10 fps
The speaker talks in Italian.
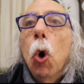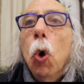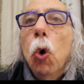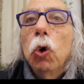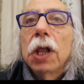
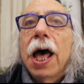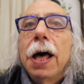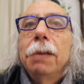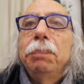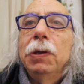
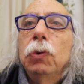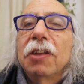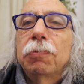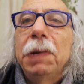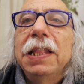ora per
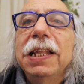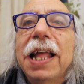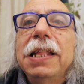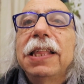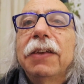una
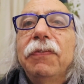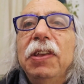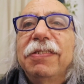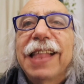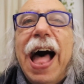splendida
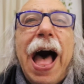intervista